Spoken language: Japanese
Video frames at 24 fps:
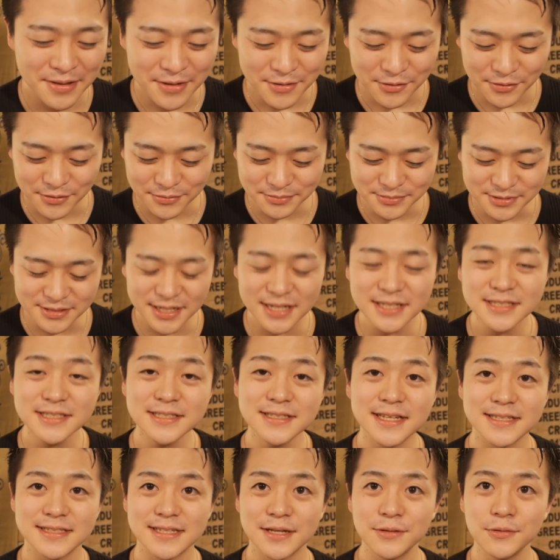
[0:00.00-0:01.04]
これ
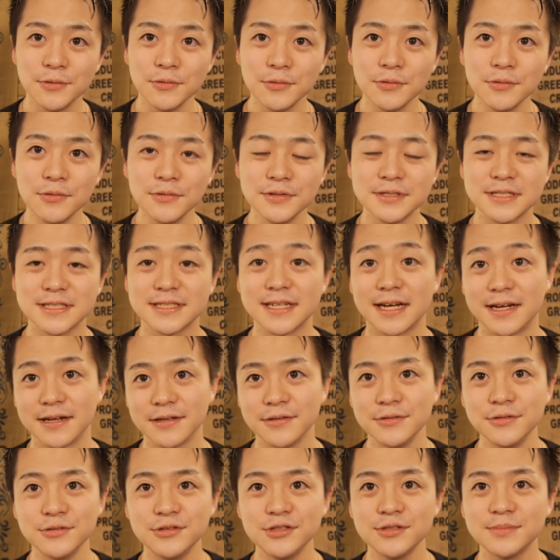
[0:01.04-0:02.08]
昔ね、瀬戸康史さん、
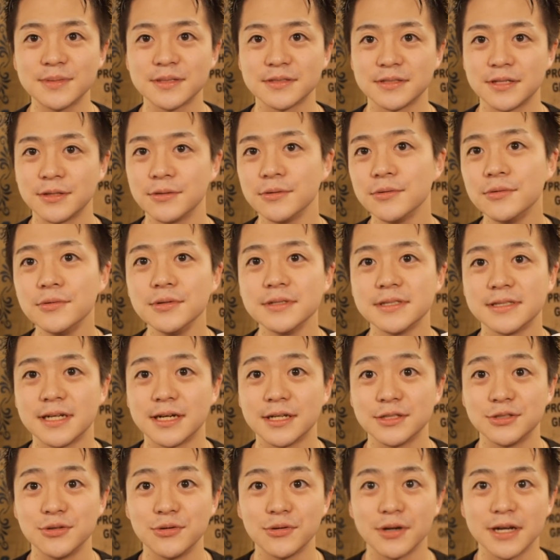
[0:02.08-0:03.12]
YouTuber の瀬戸康史さん
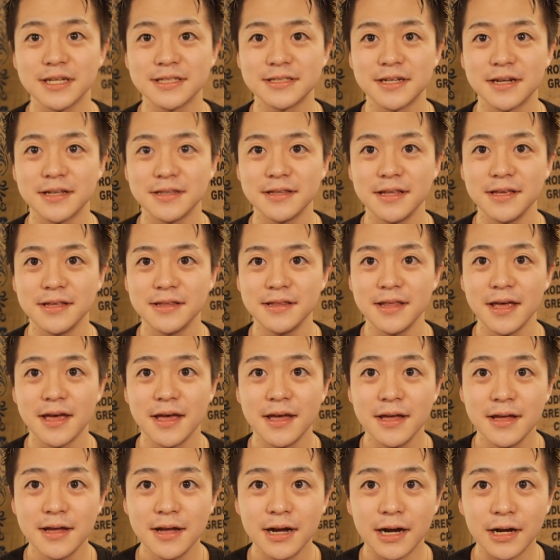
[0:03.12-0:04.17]
が紹介されていて、
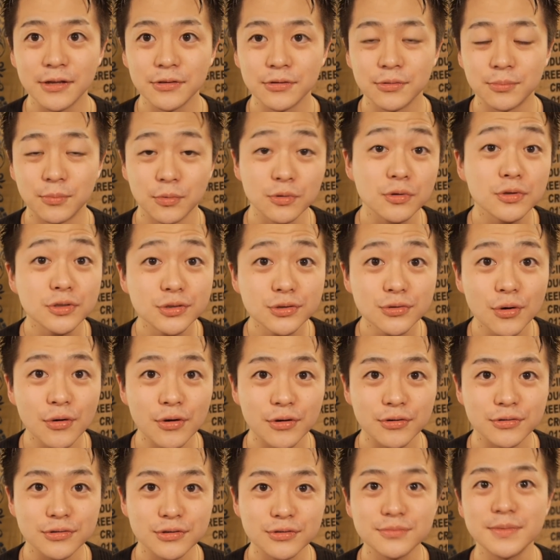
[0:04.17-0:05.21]
あの、ものすご
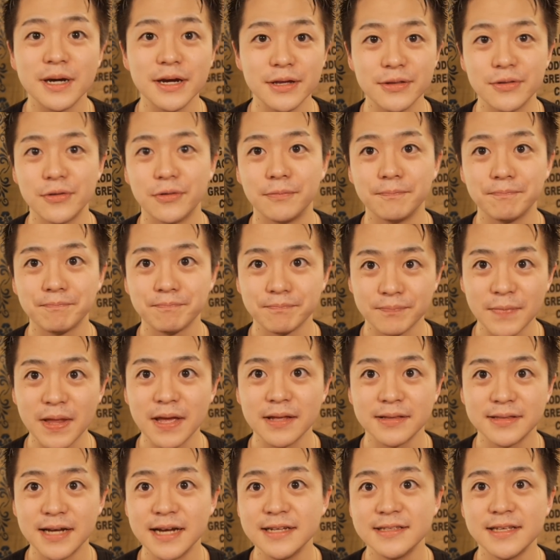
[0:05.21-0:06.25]
いうまいと、
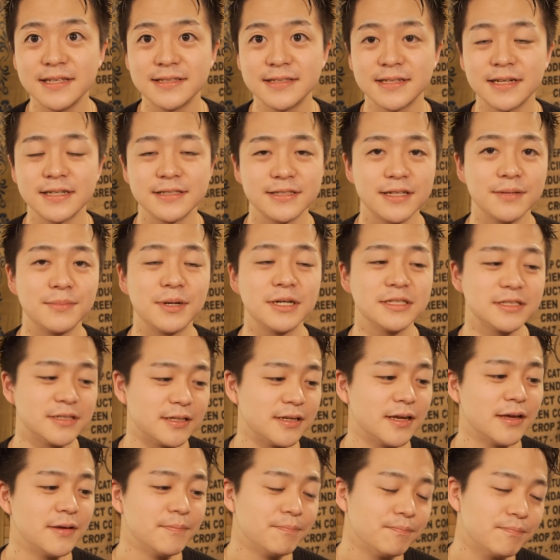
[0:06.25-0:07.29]
ね、大絶賛してました
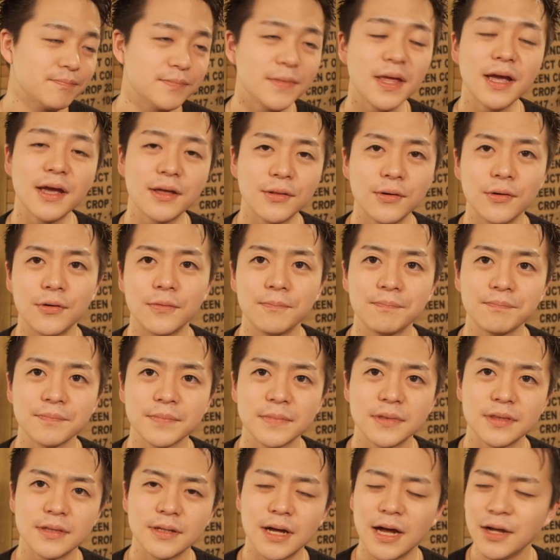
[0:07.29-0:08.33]
ね。だけど、
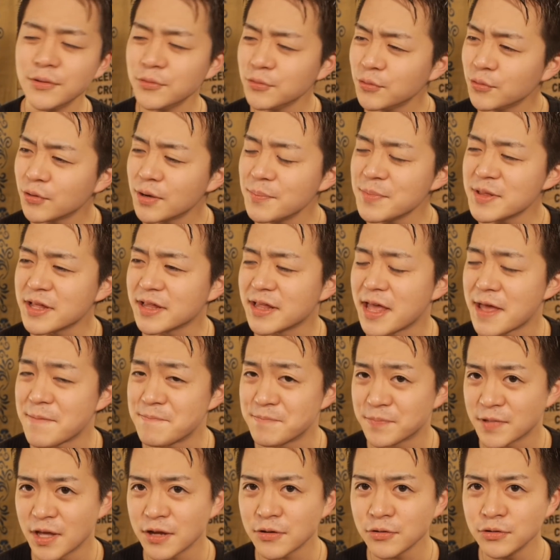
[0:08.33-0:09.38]
あの動画見てね、
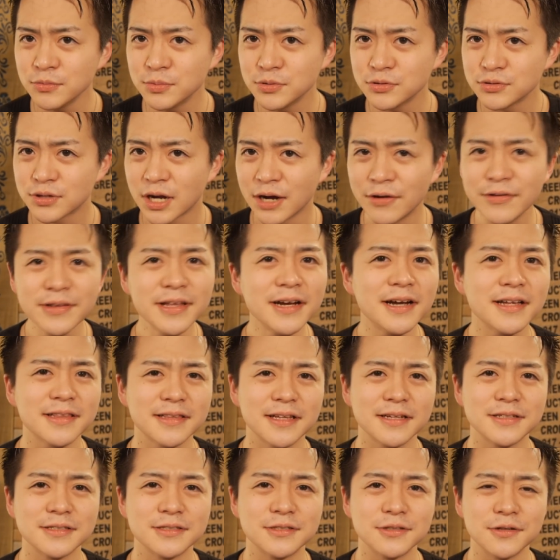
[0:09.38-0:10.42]
結局僕買わなかっ
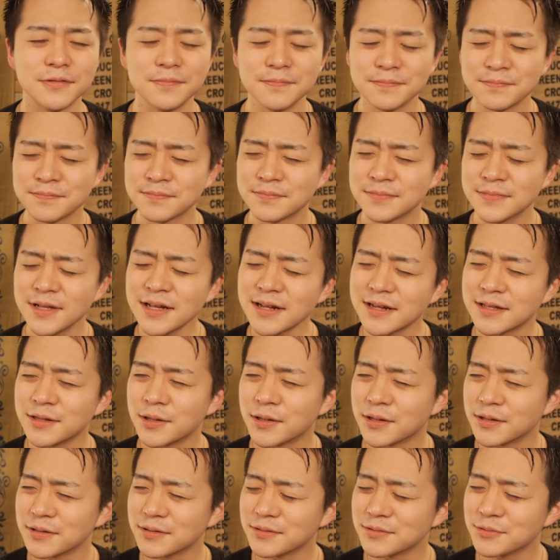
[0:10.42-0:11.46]
たんですよ。なんか
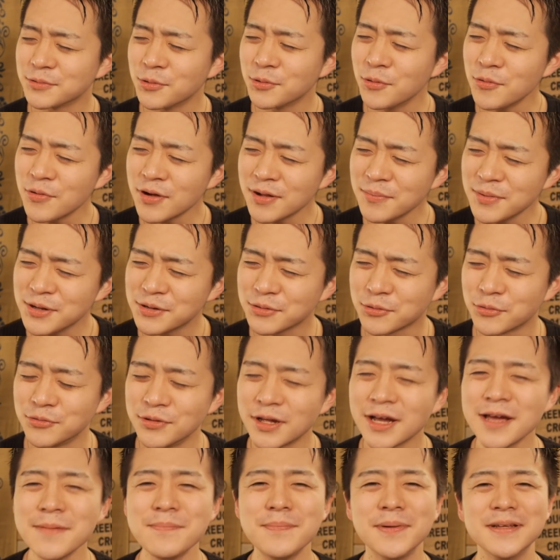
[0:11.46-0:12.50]
ね、動画見るとお
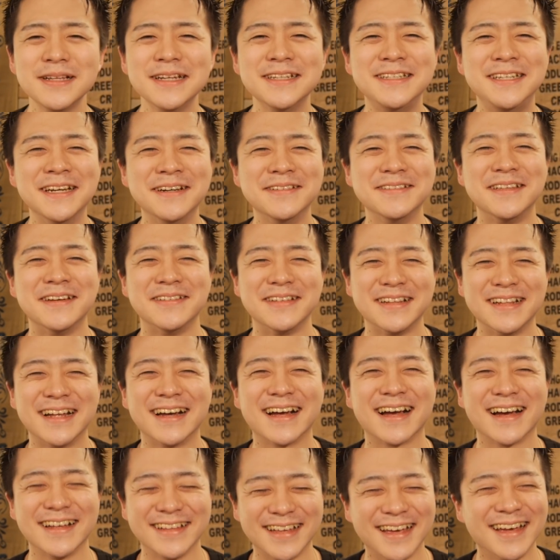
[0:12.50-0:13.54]
腹いっぱいになっちゃうんだよね、な
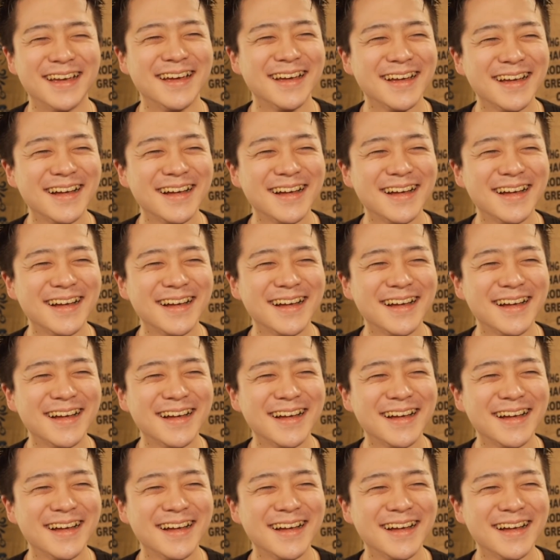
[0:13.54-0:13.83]
んかね。